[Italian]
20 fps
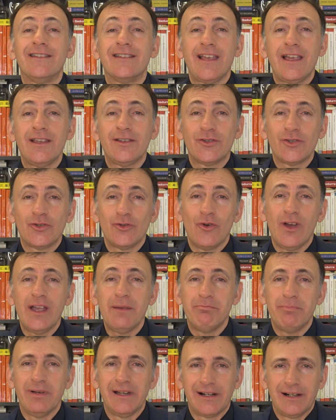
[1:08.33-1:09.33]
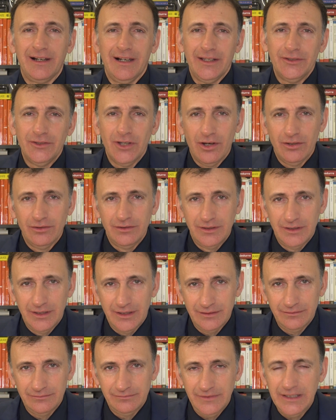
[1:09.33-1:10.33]
sesso è per la
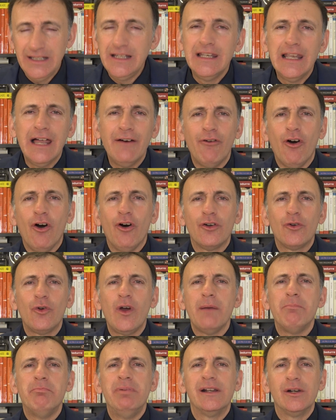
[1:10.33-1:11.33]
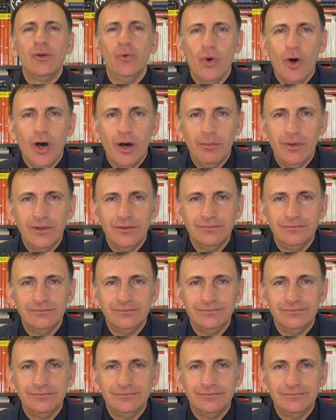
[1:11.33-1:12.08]
donna, il lavoro è per l'uomo.